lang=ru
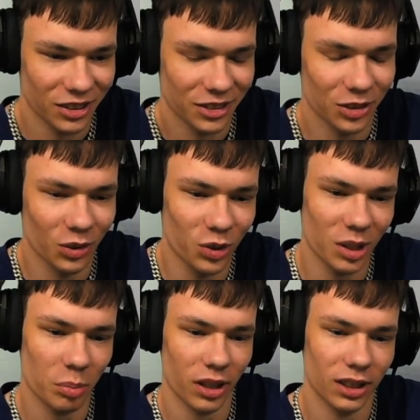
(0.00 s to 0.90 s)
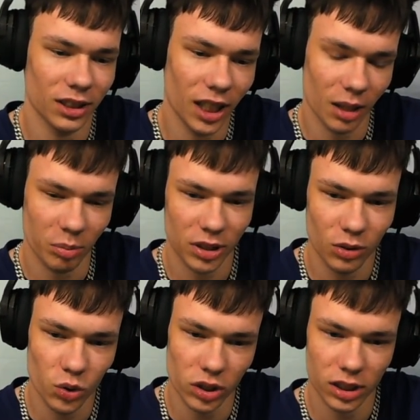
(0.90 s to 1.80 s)
Ну, ну типа, не, я
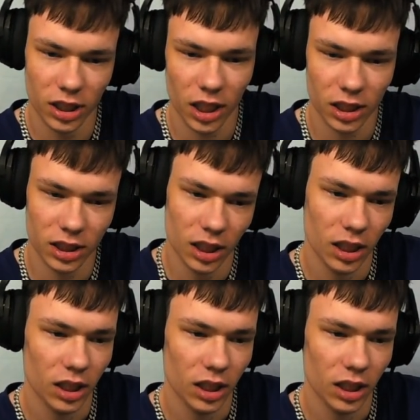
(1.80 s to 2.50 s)
послушал текст,